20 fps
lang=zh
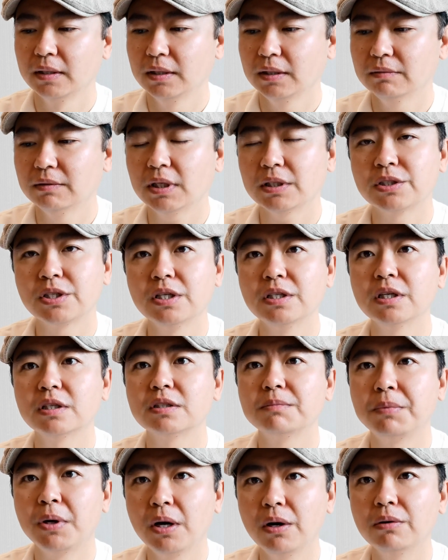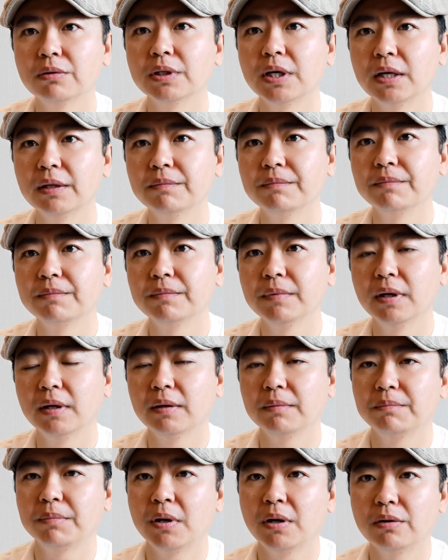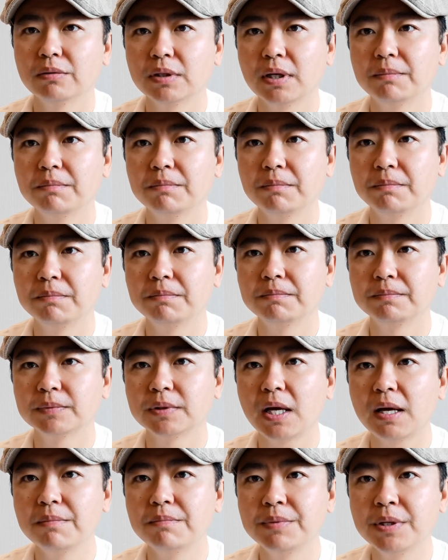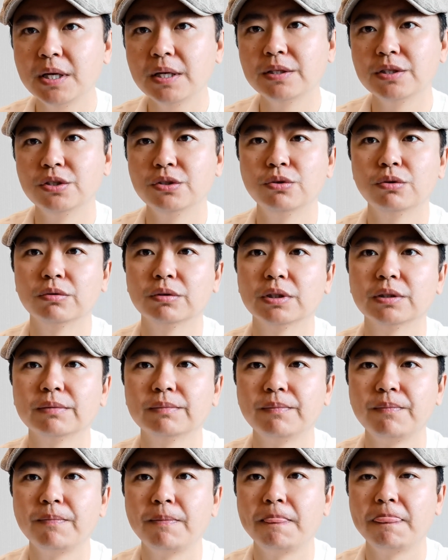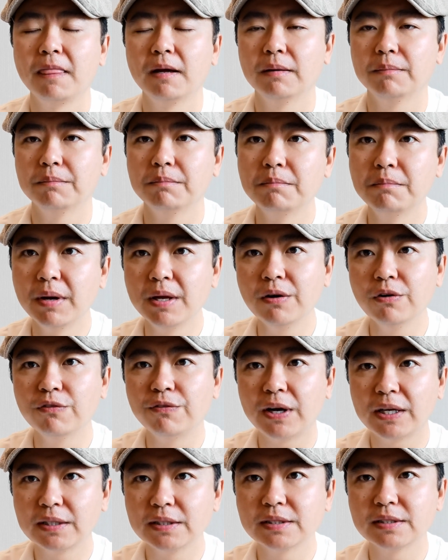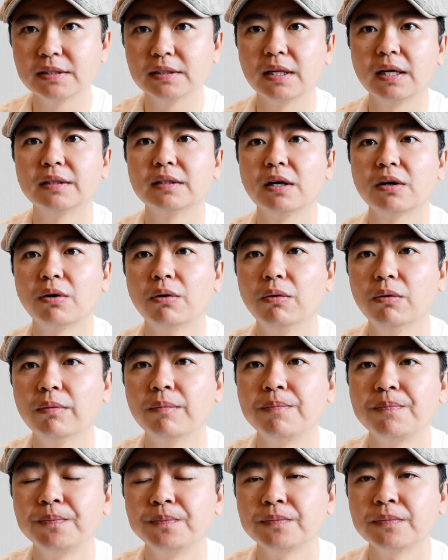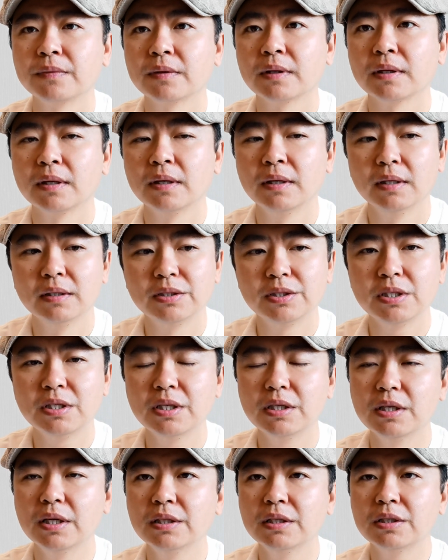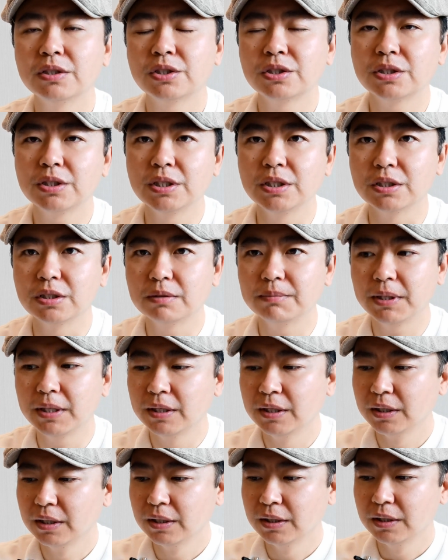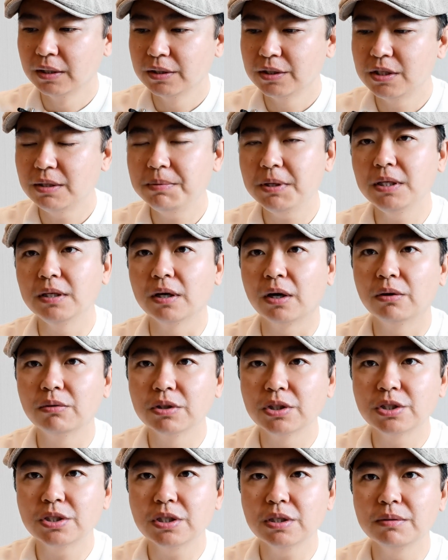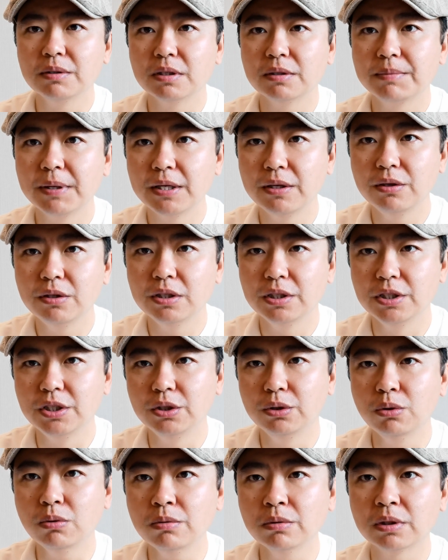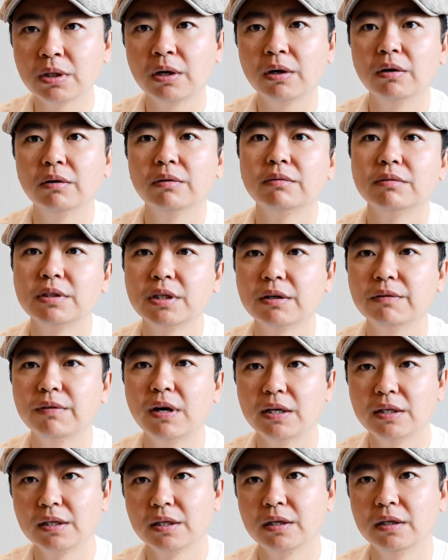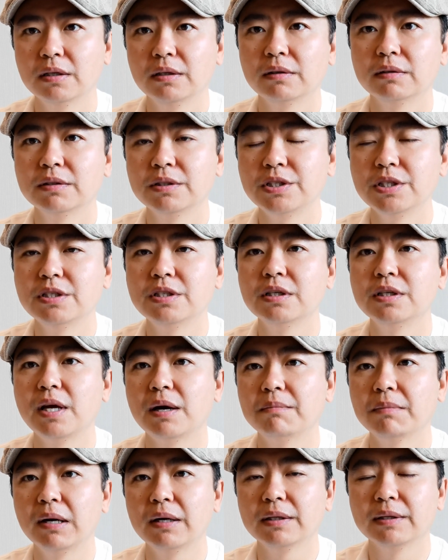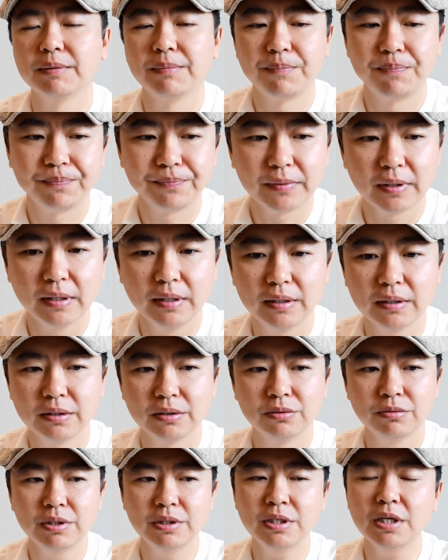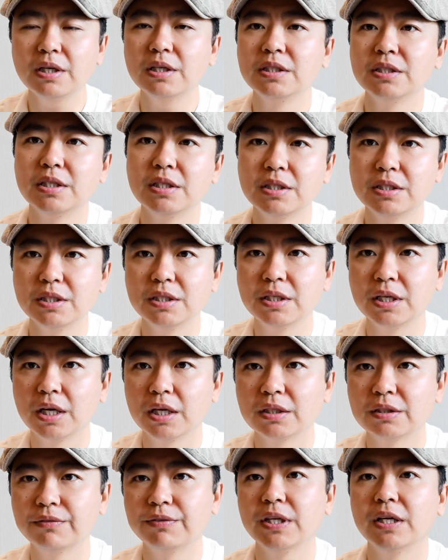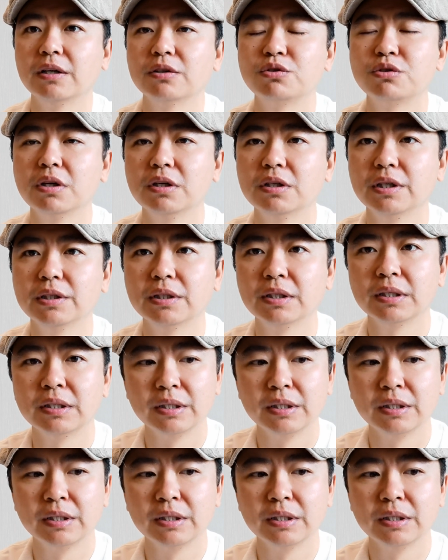因为他身上是炮弹啊炮弹弹片击中的啊，没有发现子弹弹孔。这些人呢尸体是被击毙以后呢，尸体是被移动到这个万人坑。进行掩埋啊，所以这个信息应该是非常确认的，